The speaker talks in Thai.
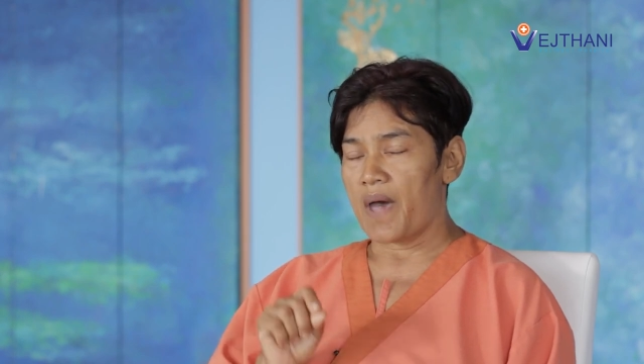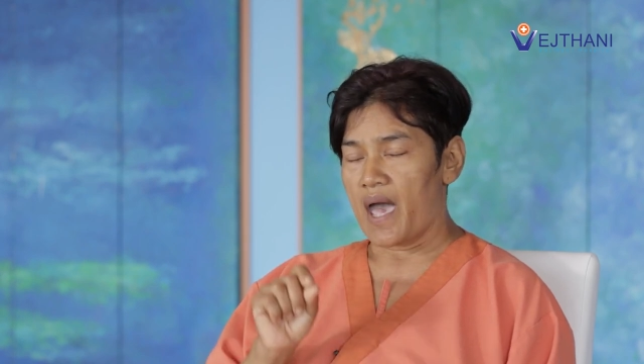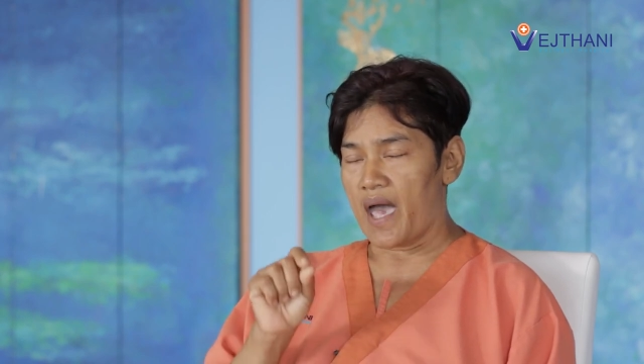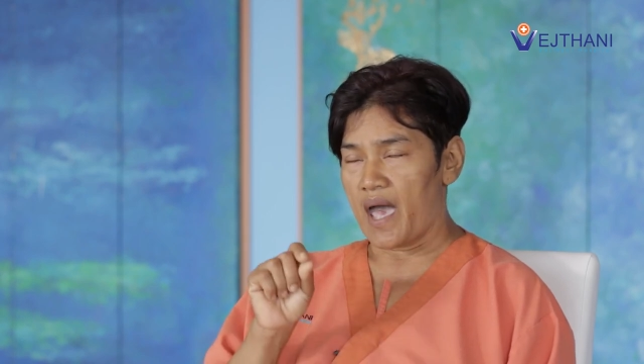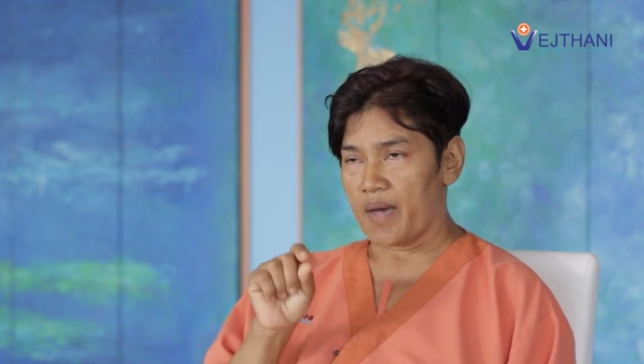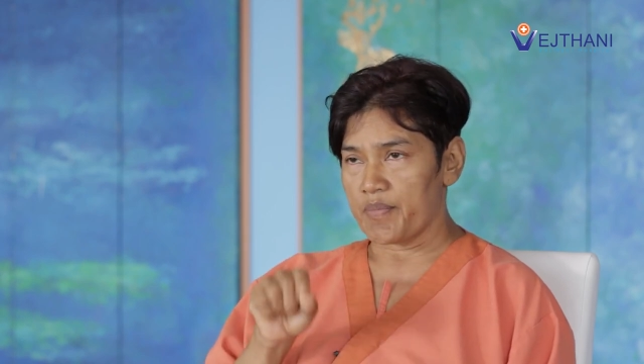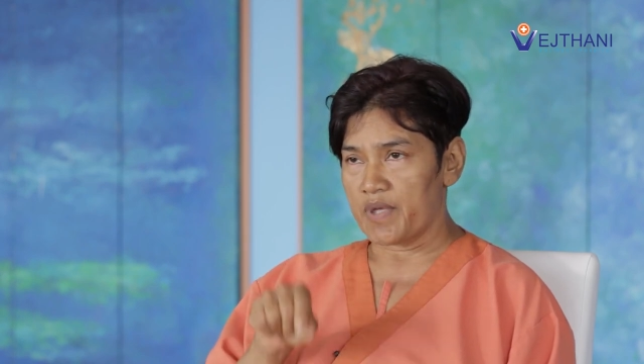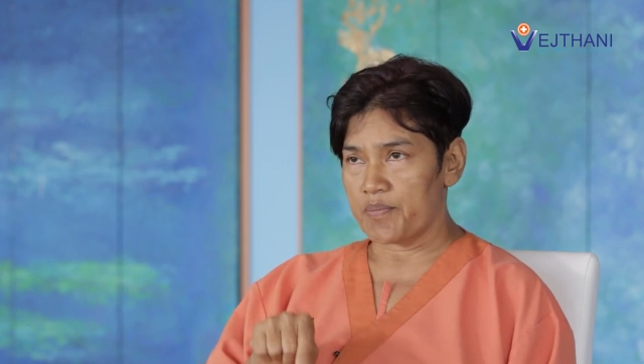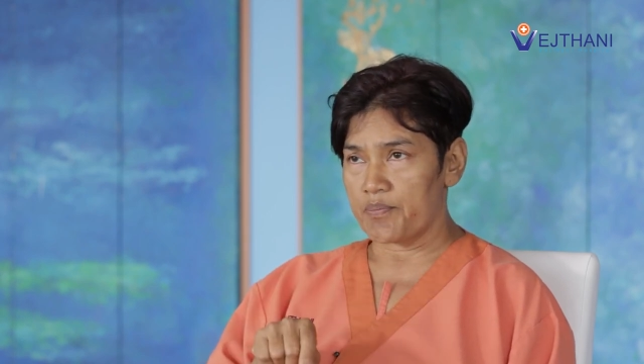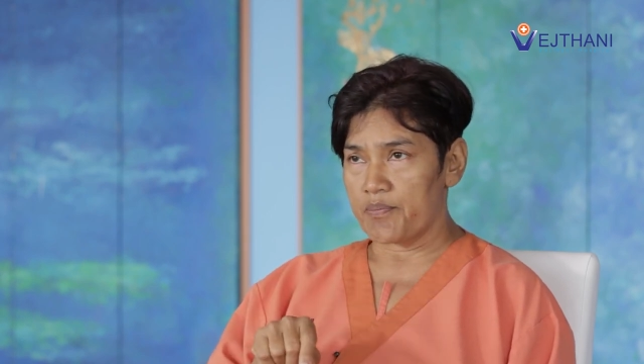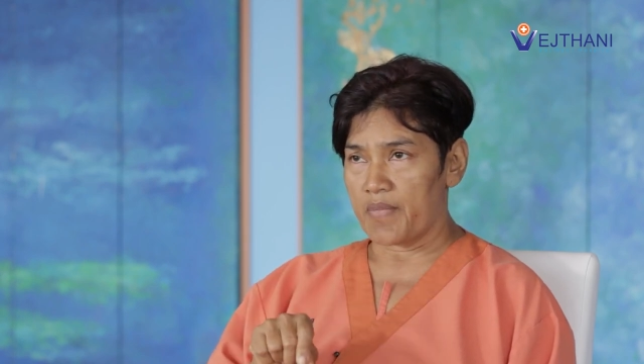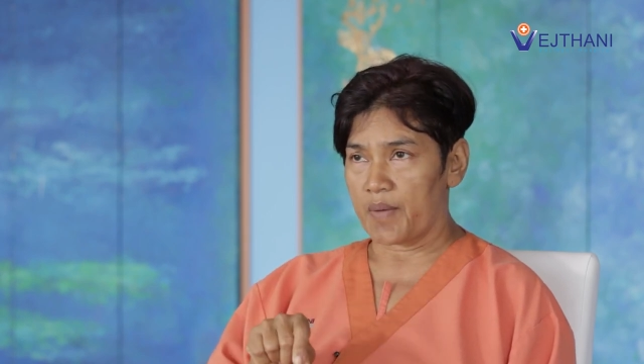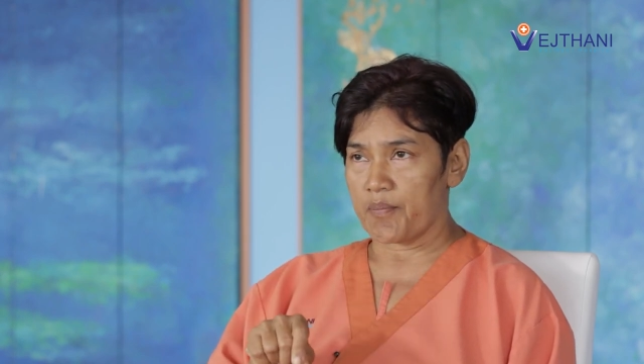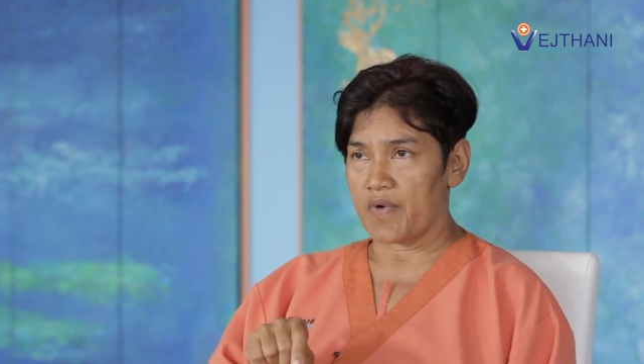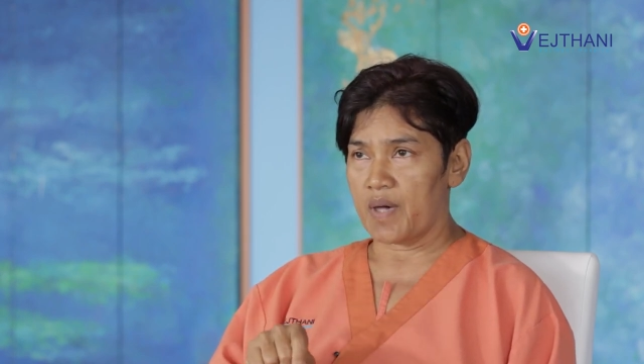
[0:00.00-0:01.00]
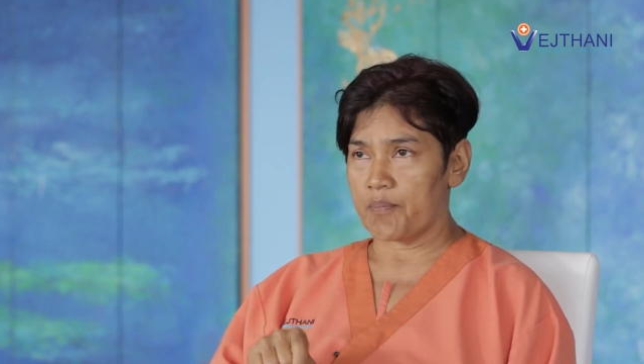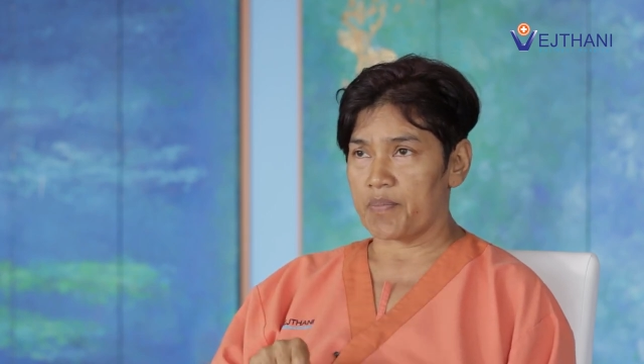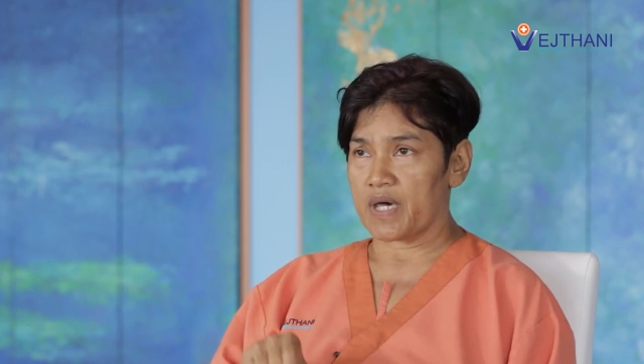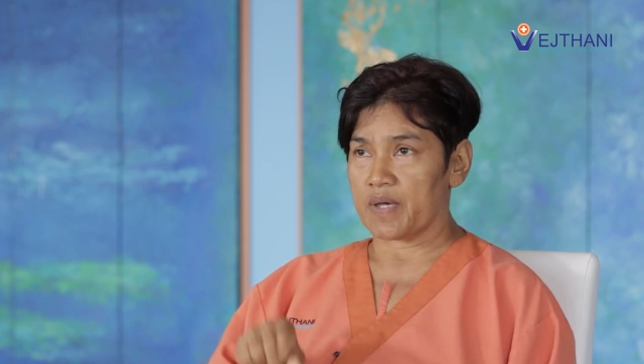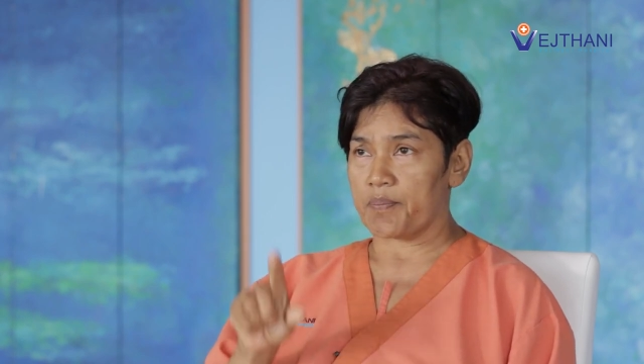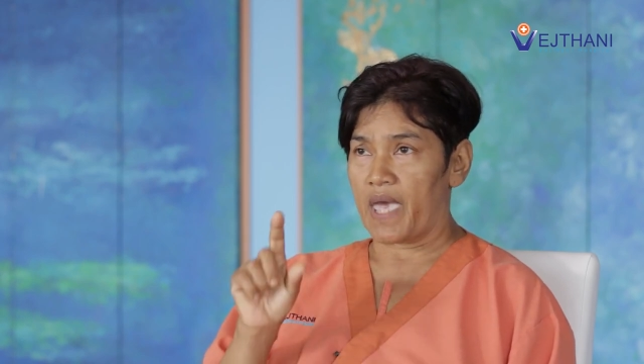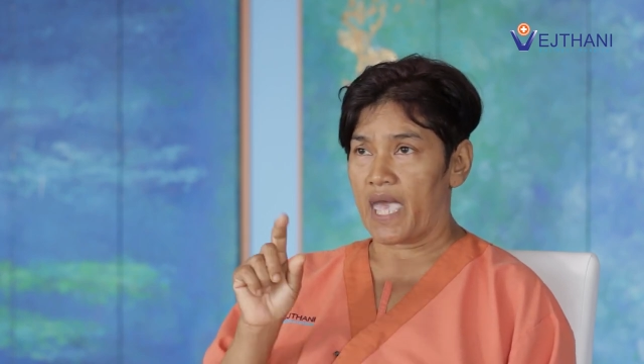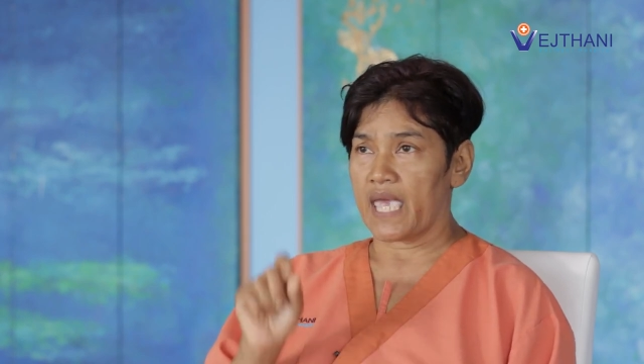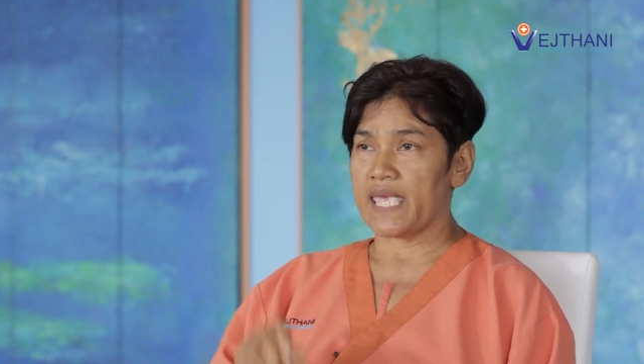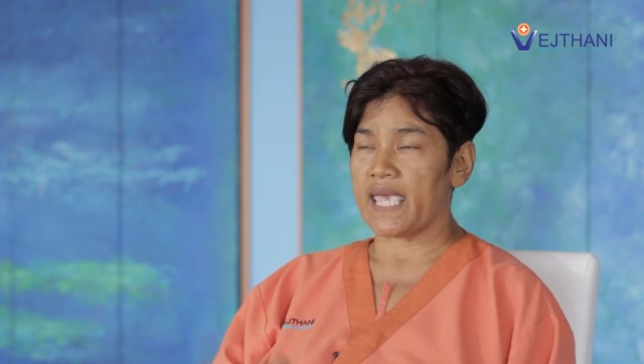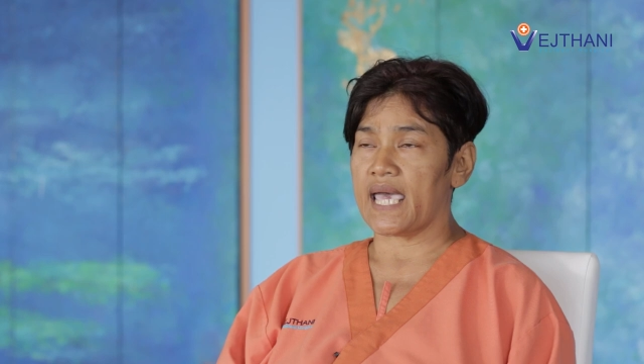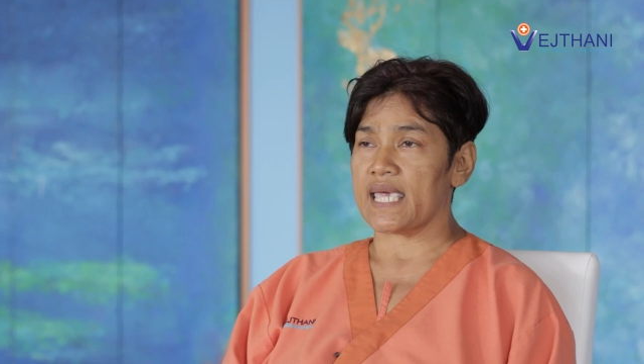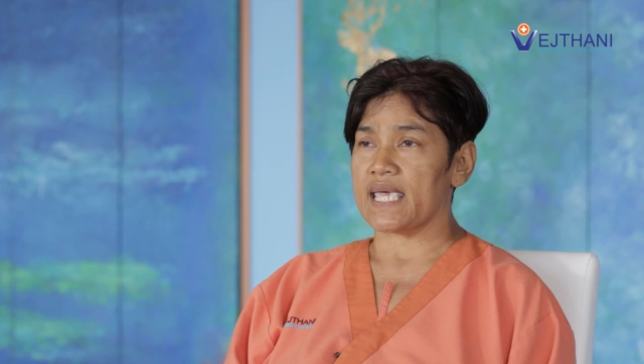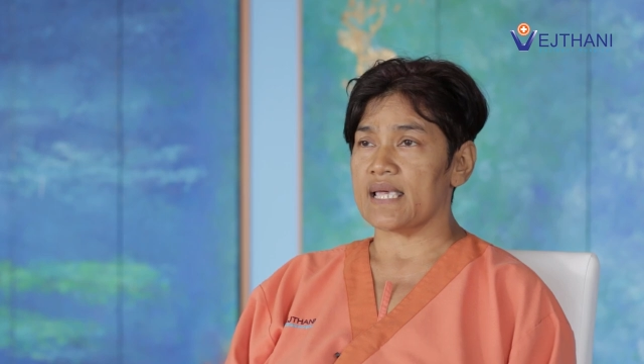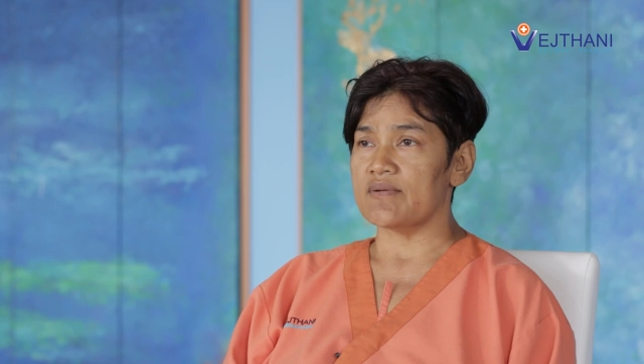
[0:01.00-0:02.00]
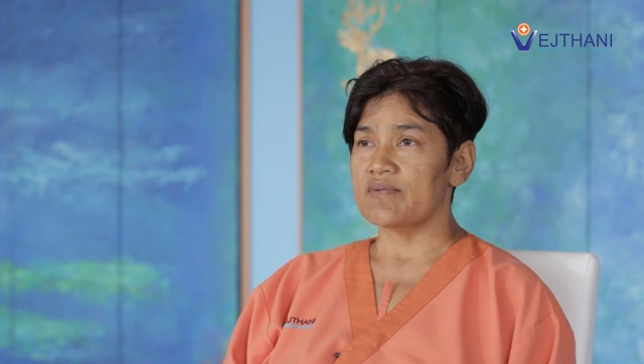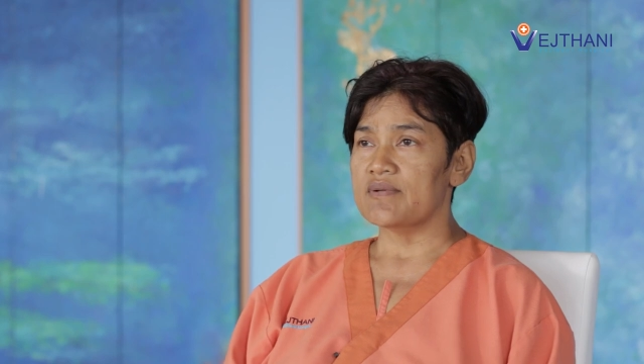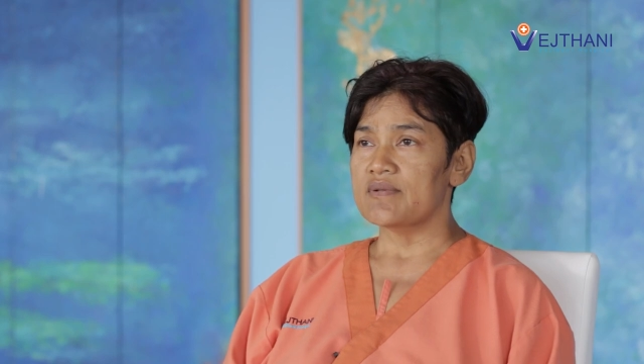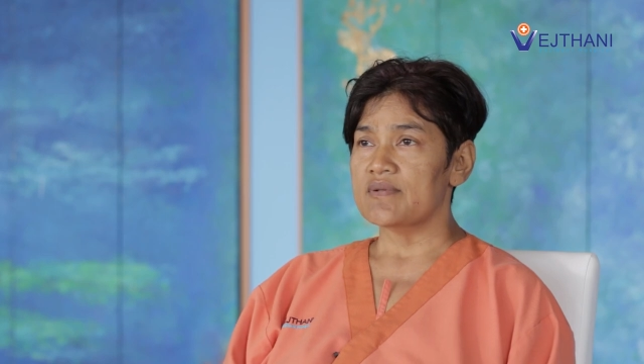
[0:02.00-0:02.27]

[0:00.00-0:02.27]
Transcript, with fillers: ผ่าเป็นแบบว่าเปิดแผลใหญ่